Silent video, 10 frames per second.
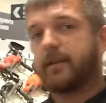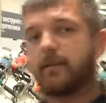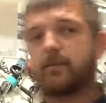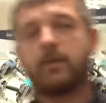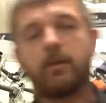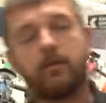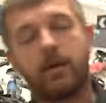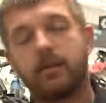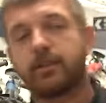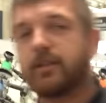Так, друзья, ну и,
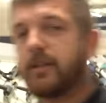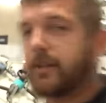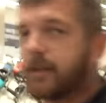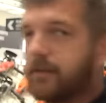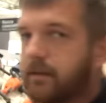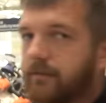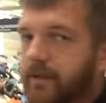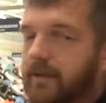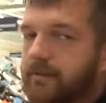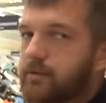конечно, третий
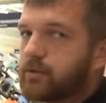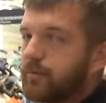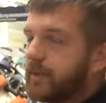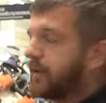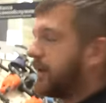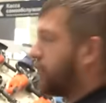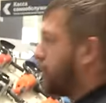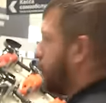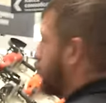вариант инструмента, который